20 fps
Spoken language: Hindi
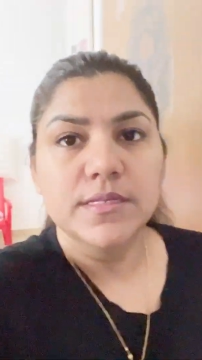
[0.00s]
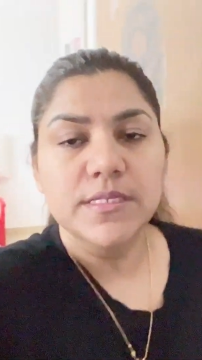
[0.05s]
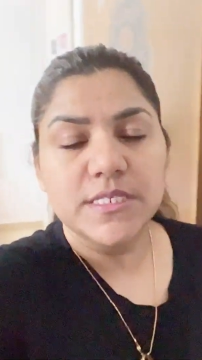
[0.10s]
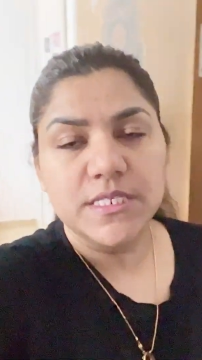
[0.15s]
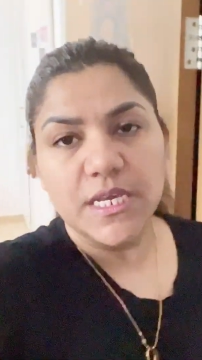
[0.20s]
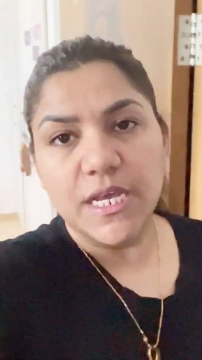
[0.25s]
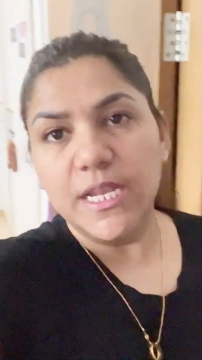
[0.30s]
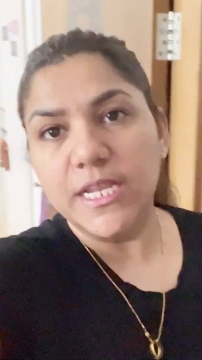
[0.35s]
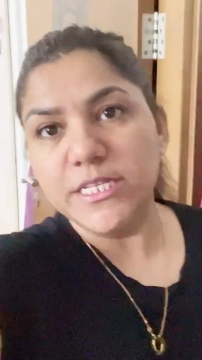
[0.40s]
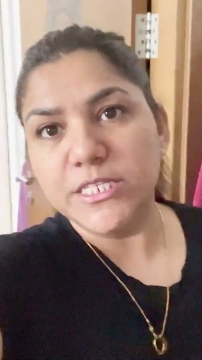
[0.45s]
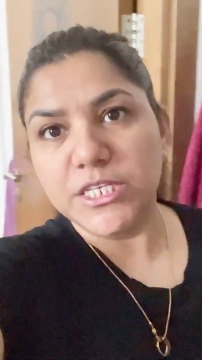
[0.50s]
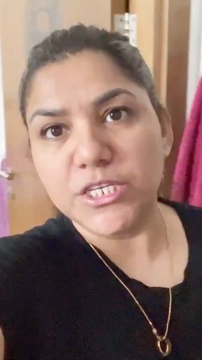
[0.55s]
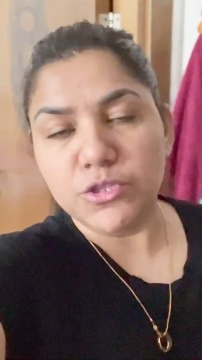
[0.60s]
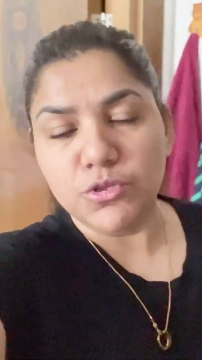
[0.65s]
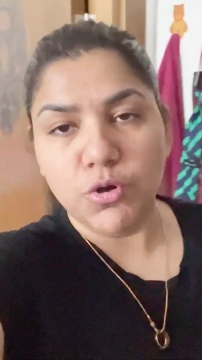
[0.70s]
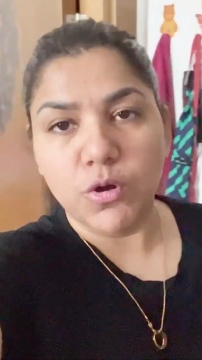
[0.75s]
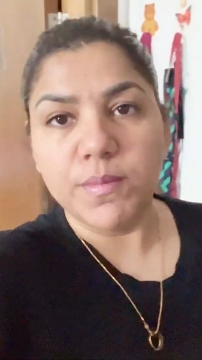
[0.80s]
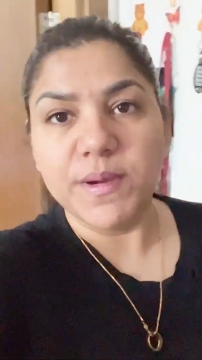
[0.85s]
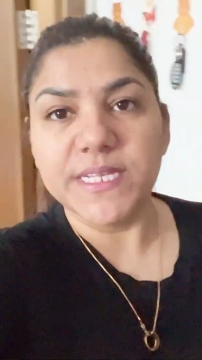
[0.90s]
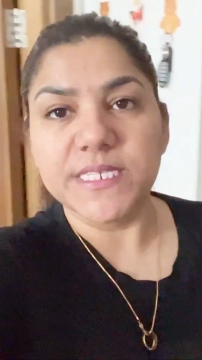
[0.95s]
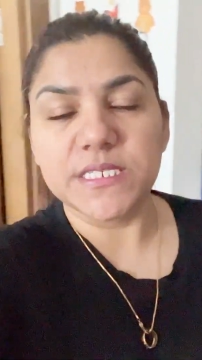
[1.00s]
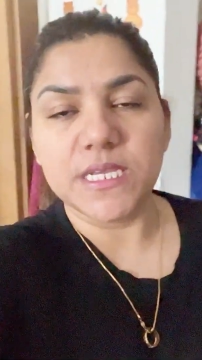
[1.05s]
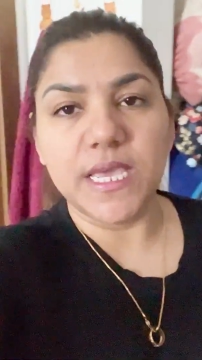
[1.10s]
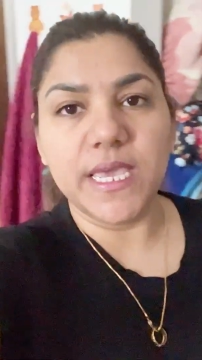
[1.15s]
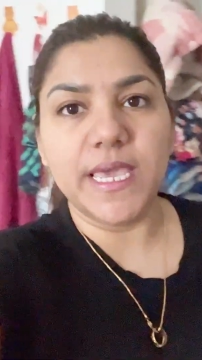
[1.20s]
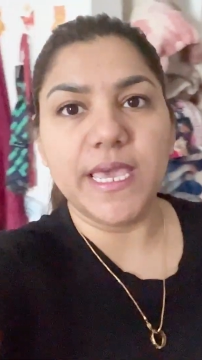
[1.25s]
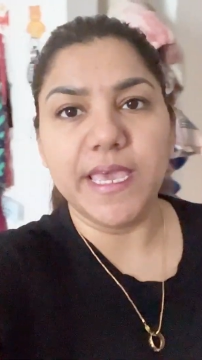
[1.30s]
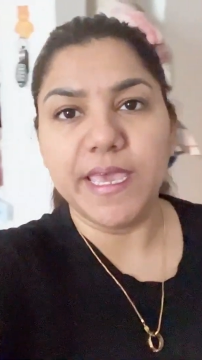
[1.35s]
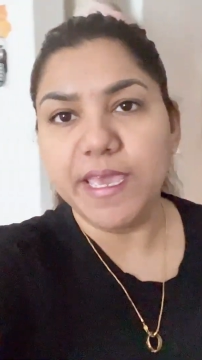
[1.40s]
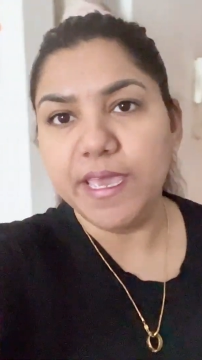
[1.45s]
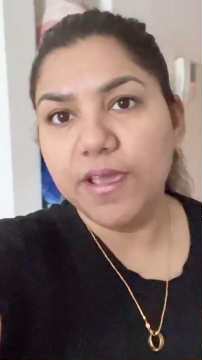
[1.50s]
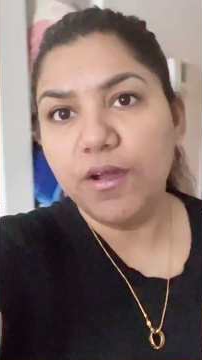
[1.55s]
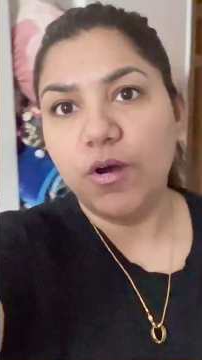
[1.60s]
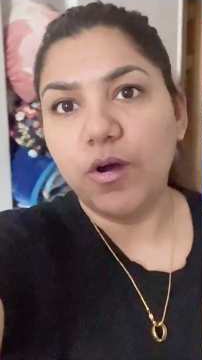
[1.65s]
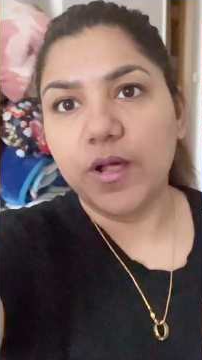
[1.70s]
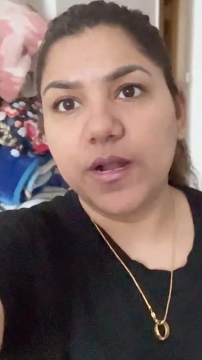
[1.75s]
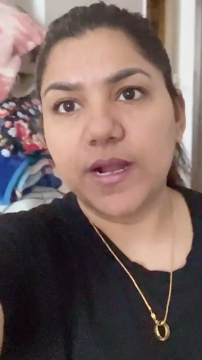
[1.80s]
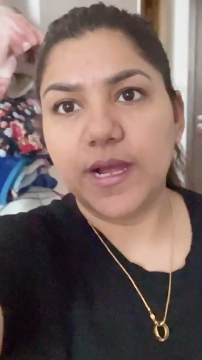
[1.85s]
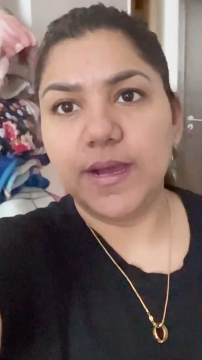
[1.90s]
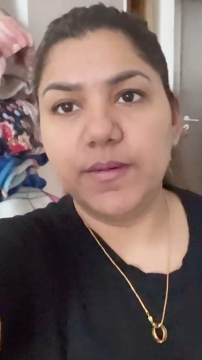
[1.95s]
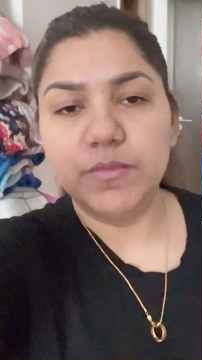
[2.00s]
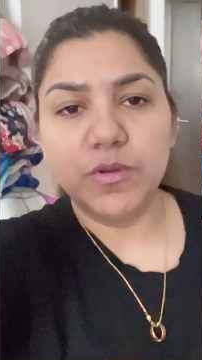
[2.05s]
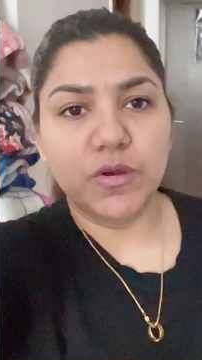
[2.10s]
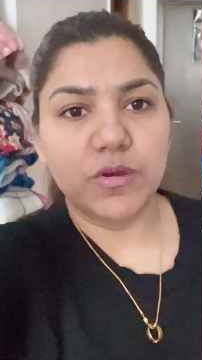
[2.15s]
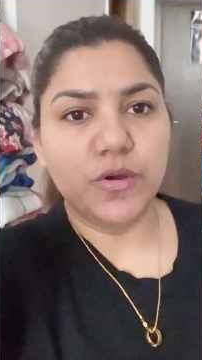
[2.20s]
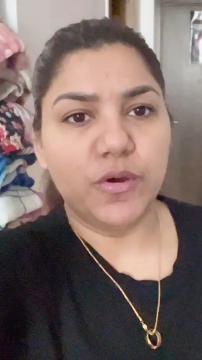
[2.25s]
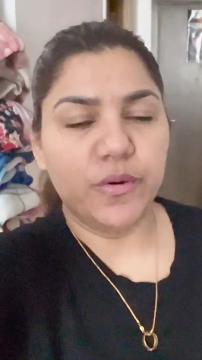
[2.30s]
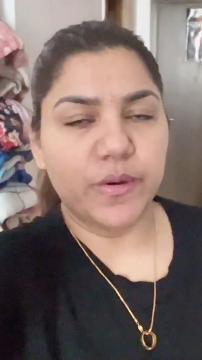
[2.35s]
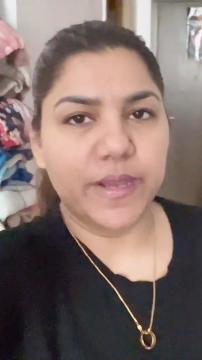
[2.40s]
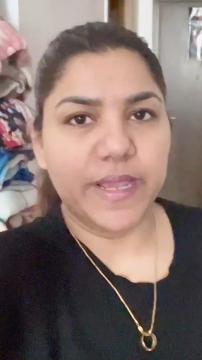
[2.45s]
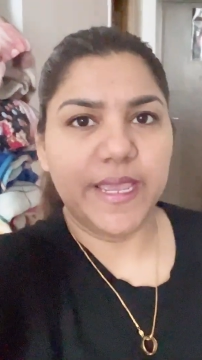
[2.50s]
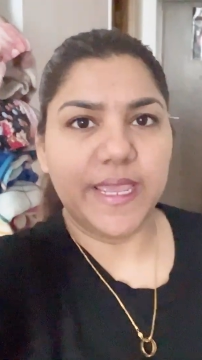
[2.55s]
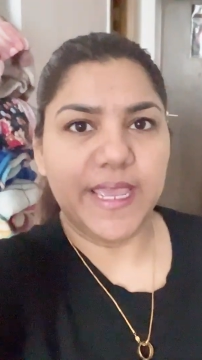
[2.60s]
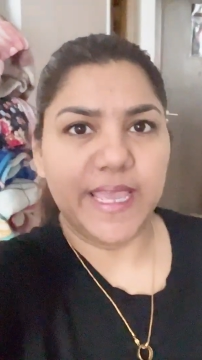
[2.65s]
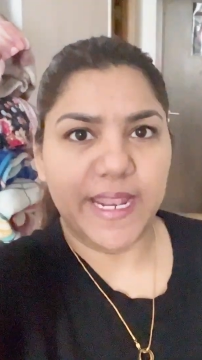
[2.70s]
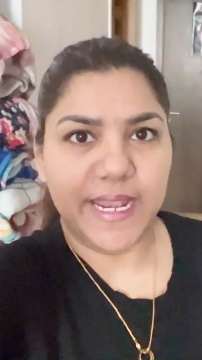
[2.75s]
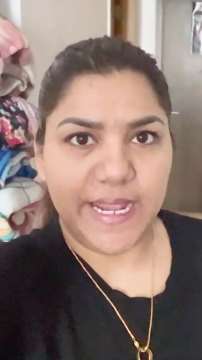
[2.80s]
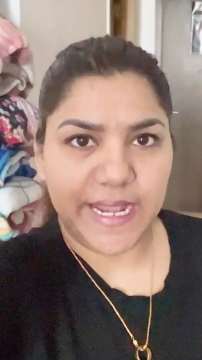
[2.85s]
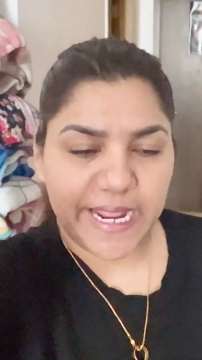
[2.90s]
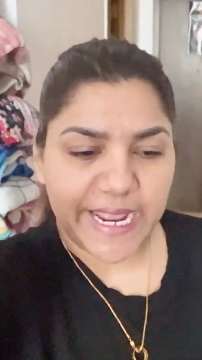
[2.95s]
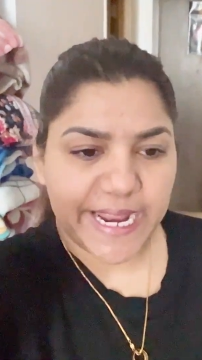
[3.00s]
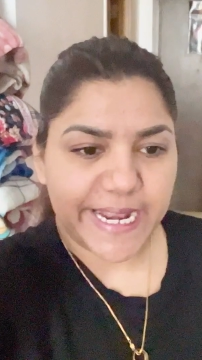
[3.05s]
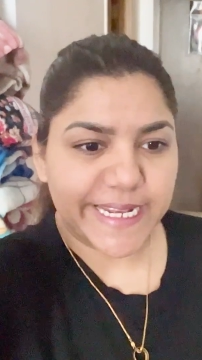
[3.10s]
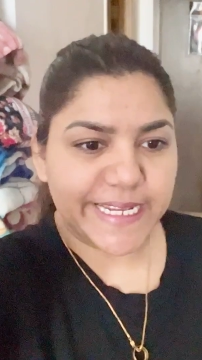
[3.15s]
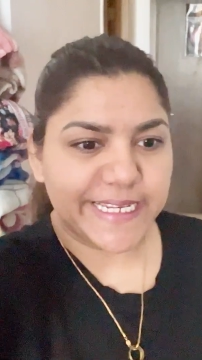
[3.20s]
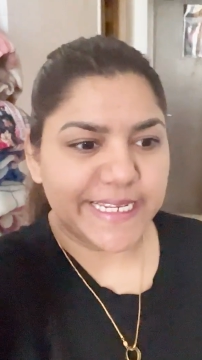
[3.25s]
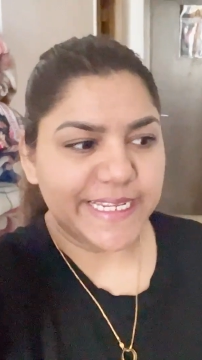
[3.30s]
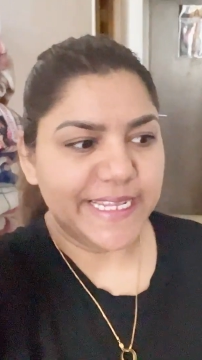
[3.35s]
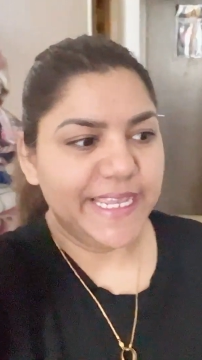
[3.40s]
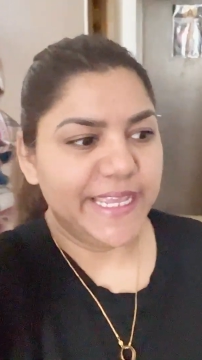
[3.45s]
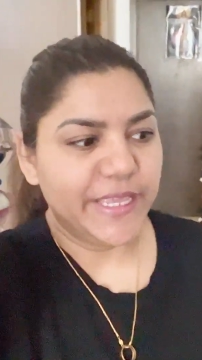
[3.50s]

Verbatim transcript: चले जी दो बज गए हैं और हम लोग हो गए हैं लेट